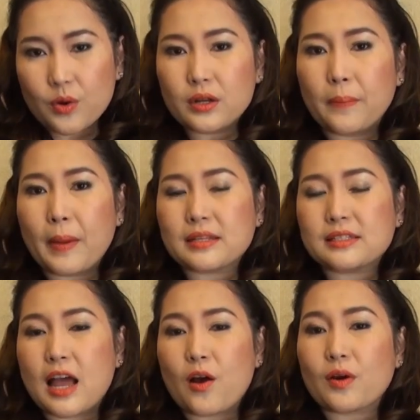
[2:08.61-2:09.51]
หรือเป็นลัก
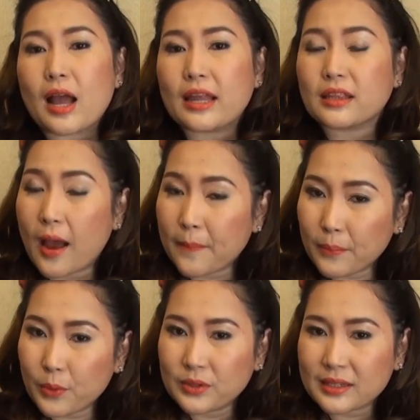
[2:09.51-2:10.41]
ษณะของการ
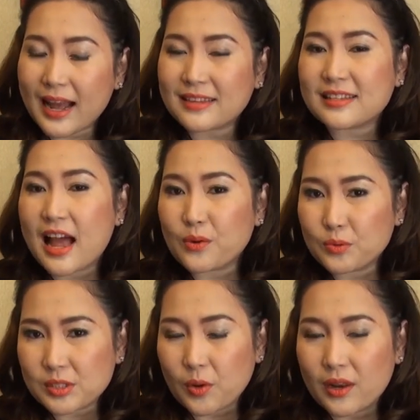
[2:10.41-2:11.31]
ทำบุญการสร้าง
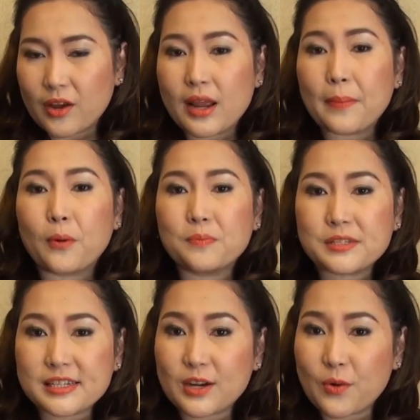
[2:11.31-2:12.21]
กุศลแล้วได้พบ
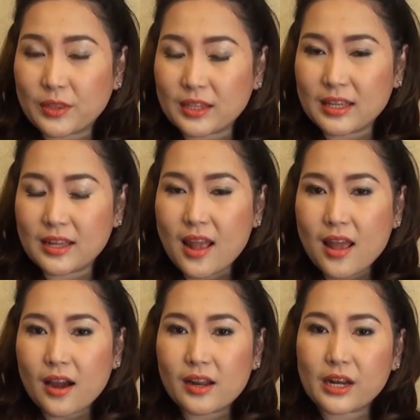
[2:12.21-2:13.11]
เจอคนที่
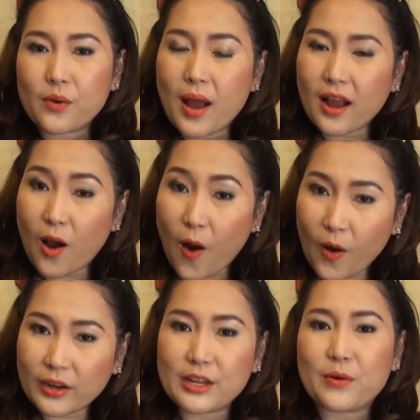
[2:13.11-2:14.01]
เขาเรียกได้ว่าค
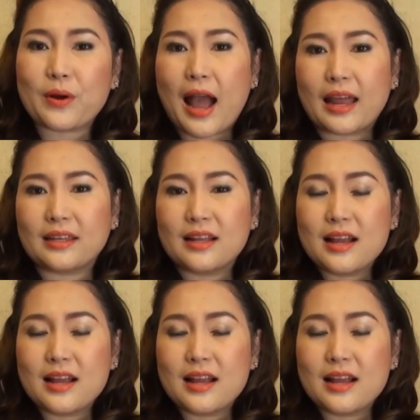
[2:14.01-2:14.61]
อเดียวกัน